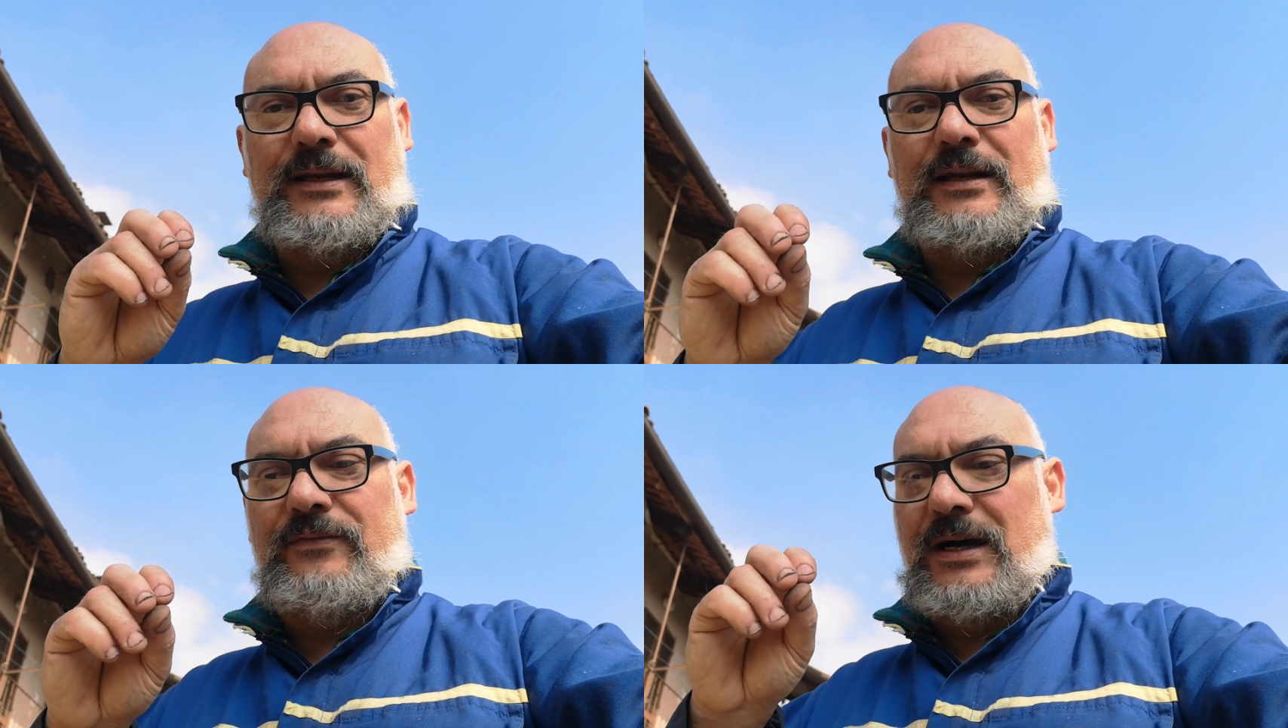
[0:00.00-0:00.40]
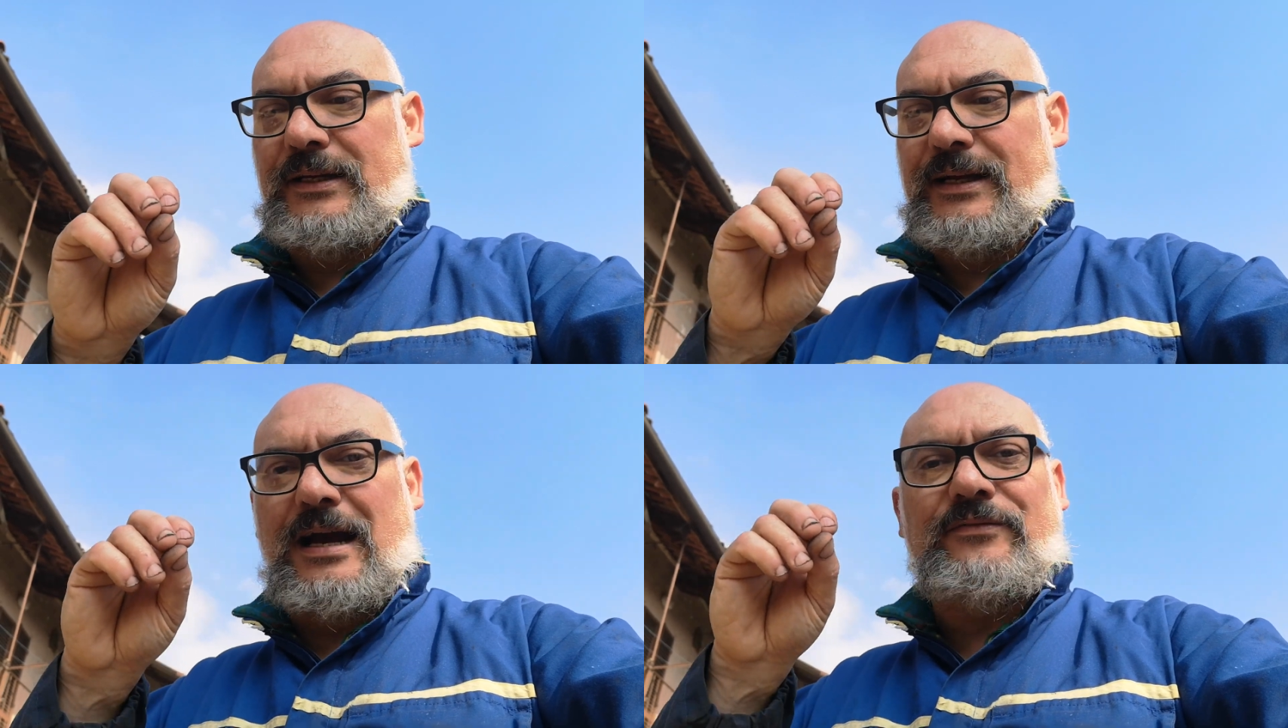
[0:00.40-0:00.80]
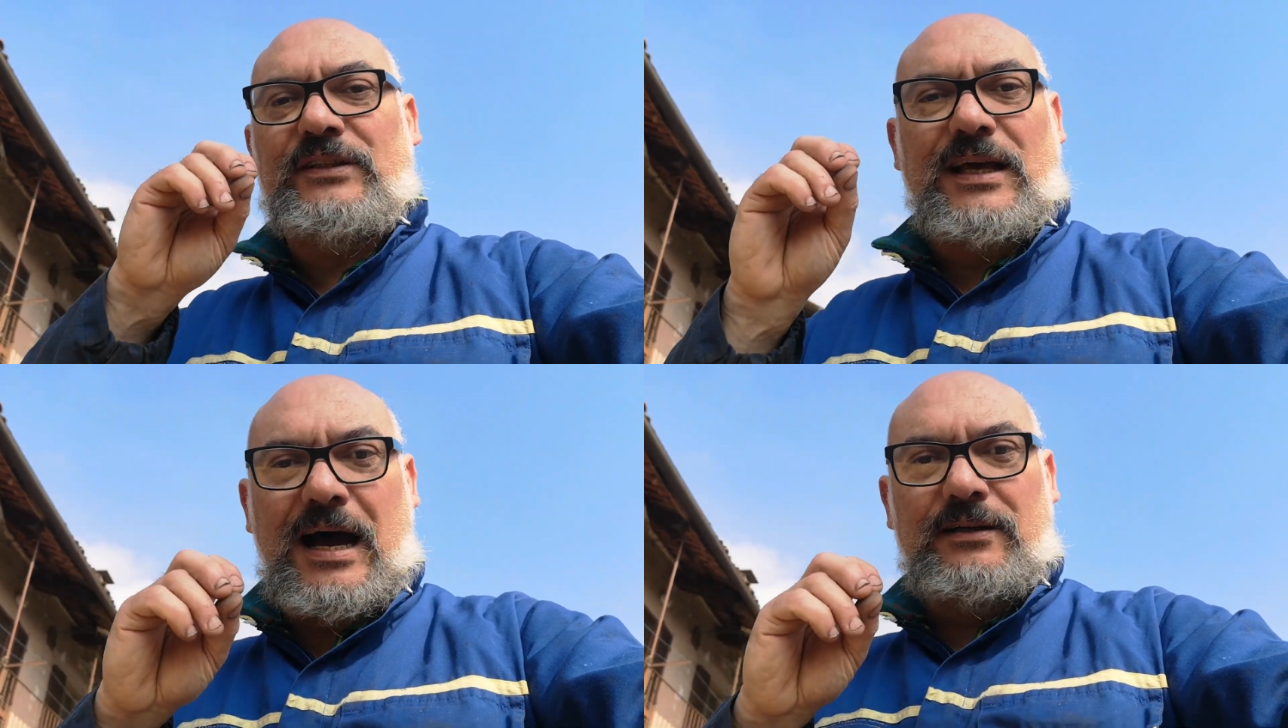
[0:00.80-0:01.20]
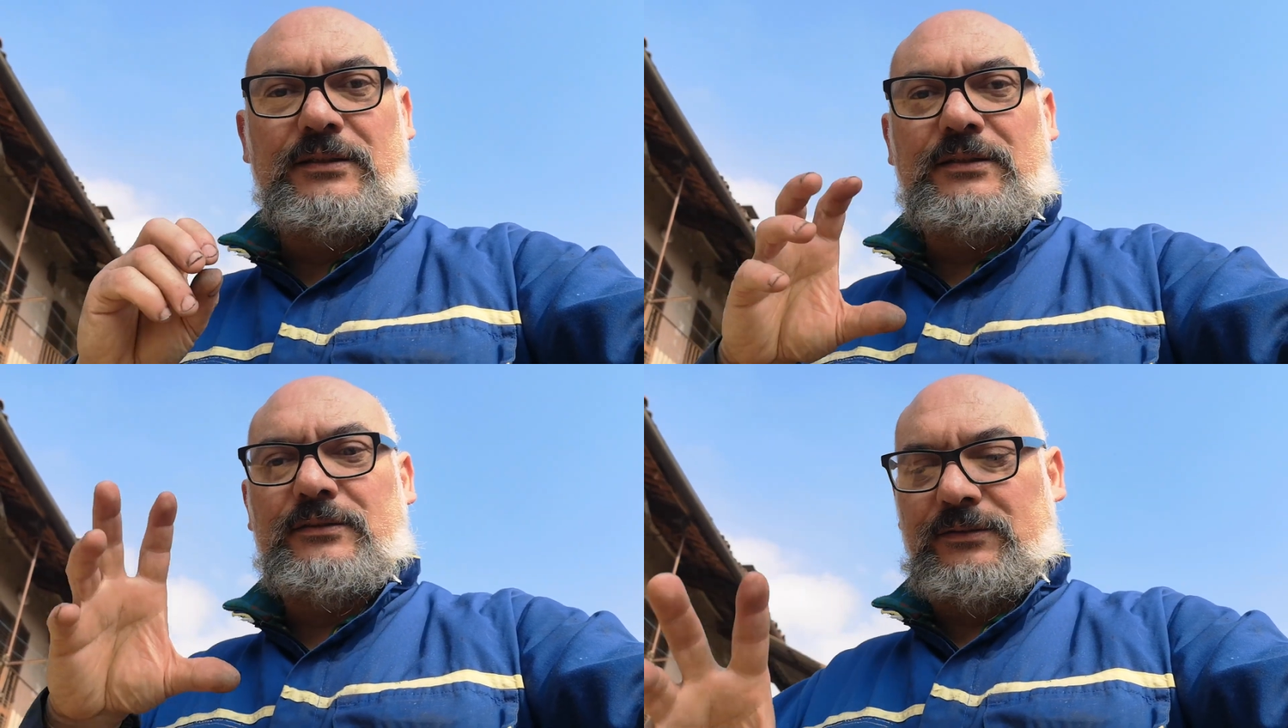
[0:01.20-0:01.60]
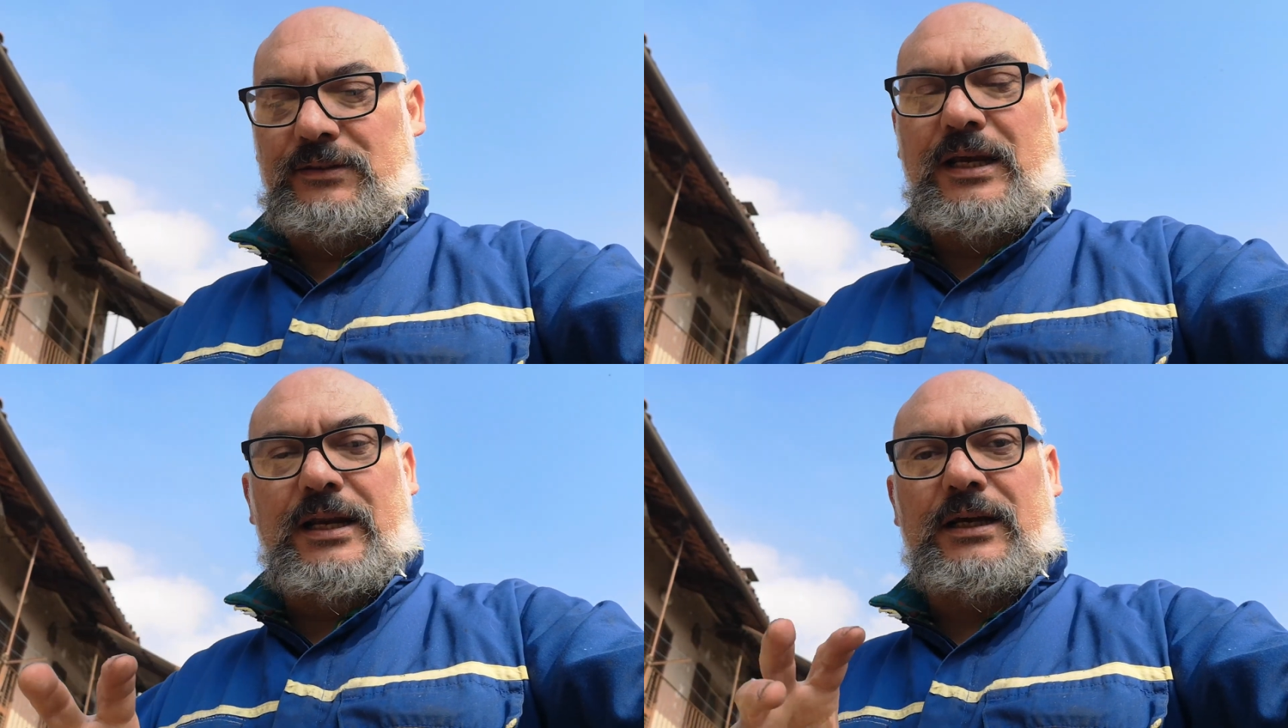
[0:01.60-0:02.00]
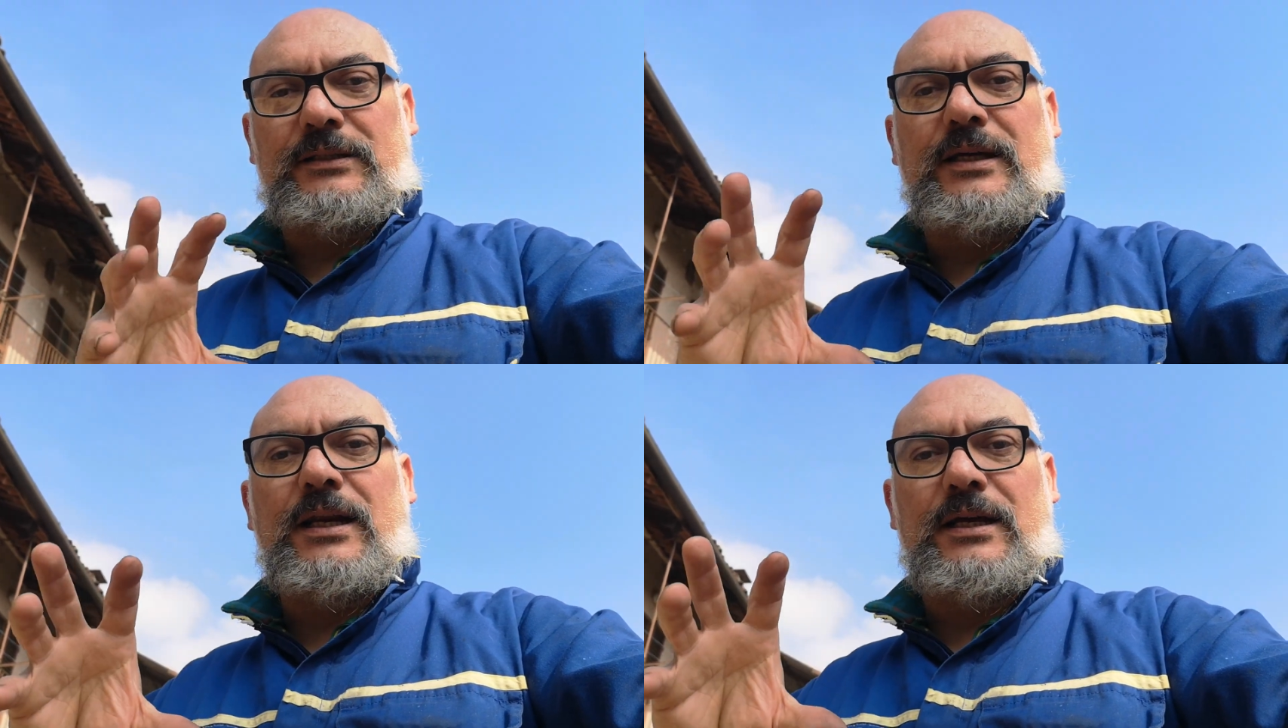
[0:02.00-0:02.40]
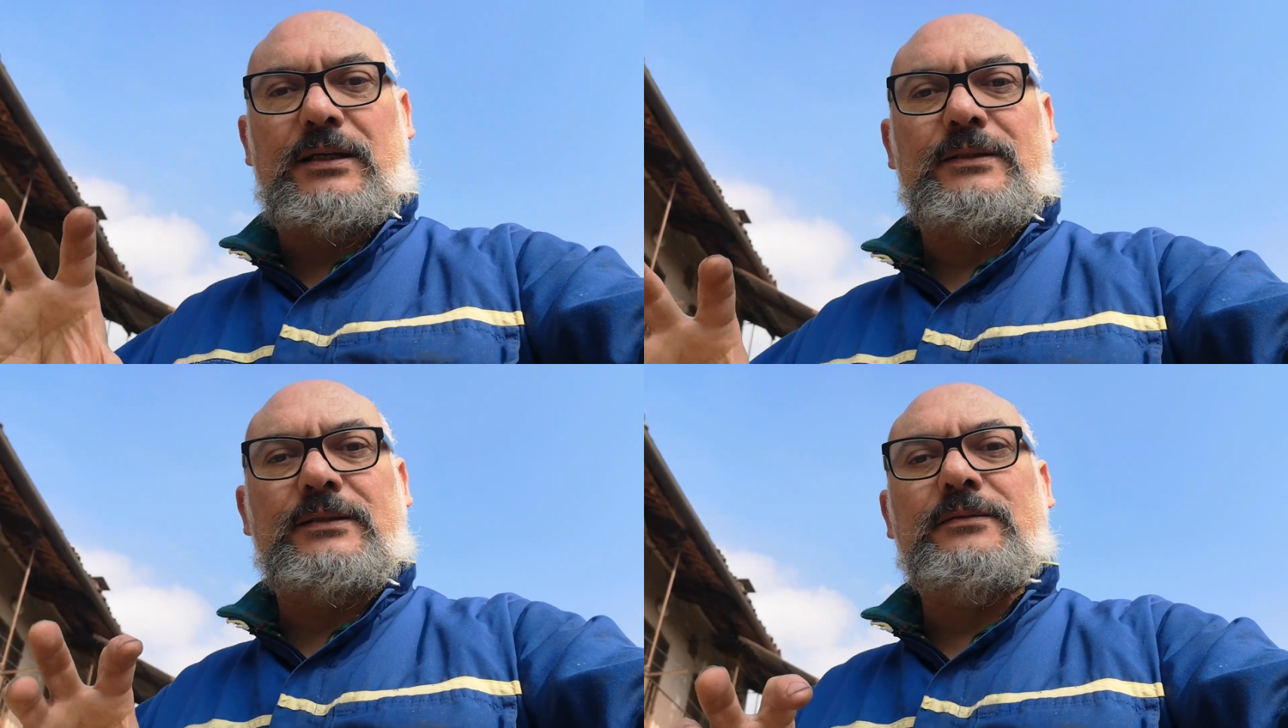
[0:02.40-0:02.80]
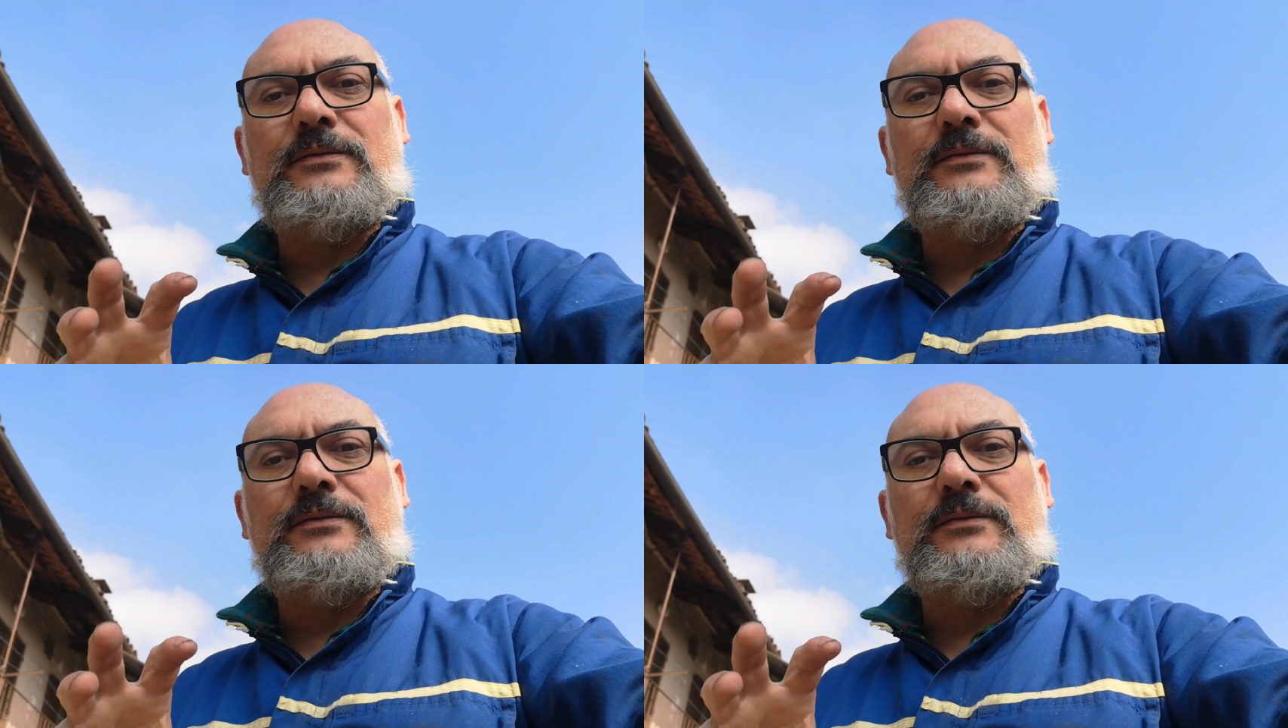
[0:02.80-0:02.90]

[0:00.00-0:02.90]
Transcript: nelle varie cavità del, del,